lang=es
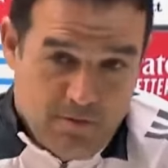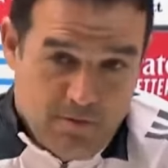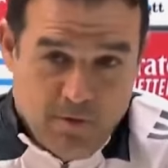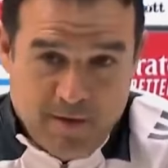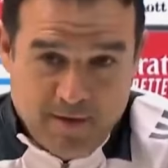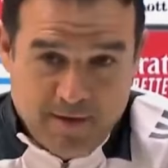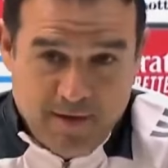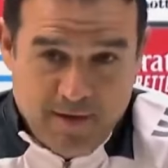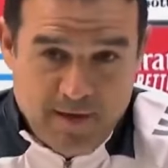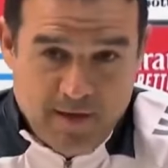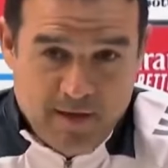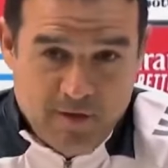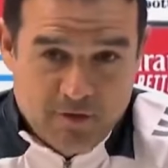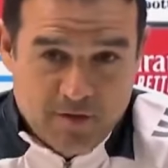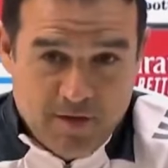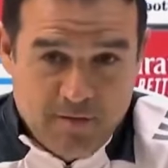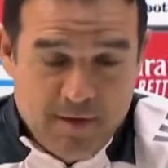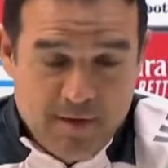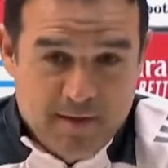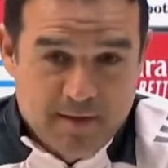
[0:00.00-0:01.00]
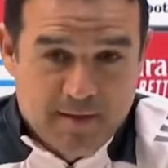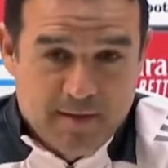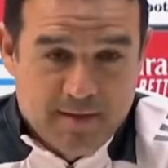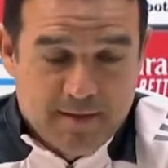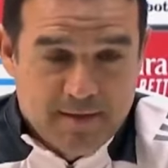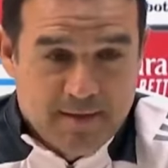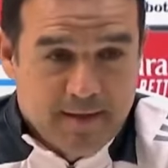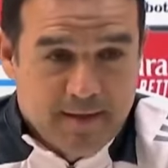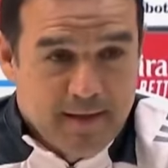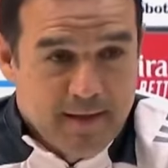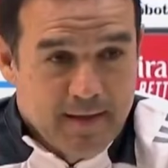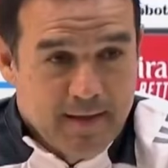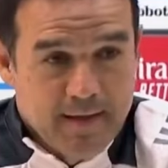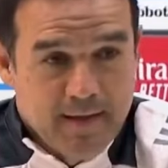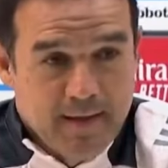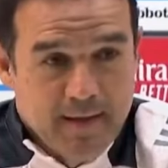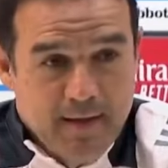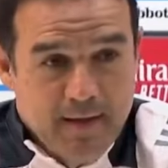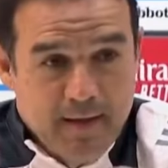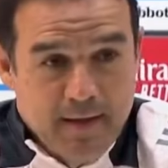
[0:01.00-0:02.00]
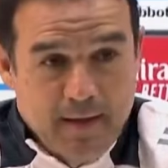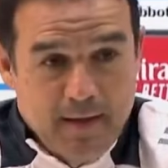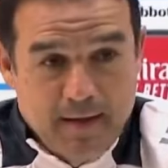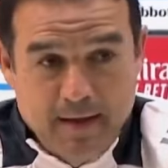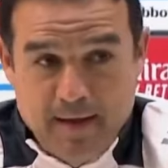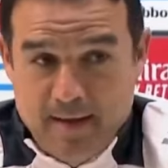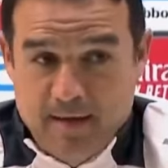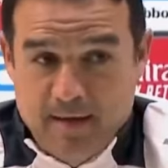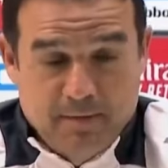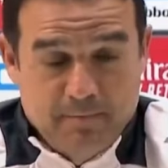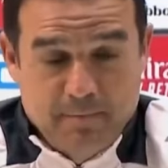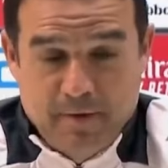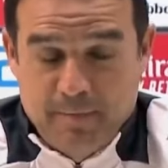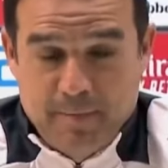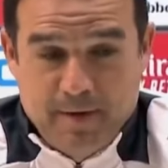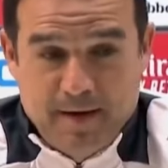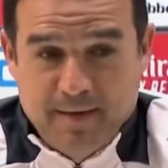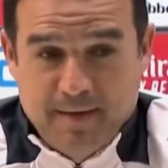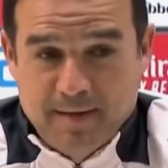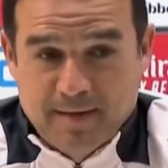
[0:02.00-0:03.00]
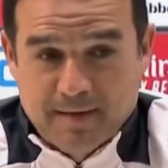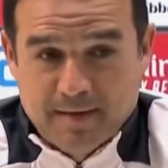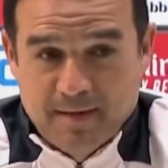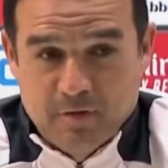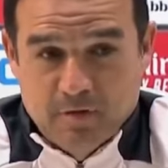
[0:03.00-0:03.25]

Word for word: lo de Atenea ya lo sabéis. Así que nada, preparadas.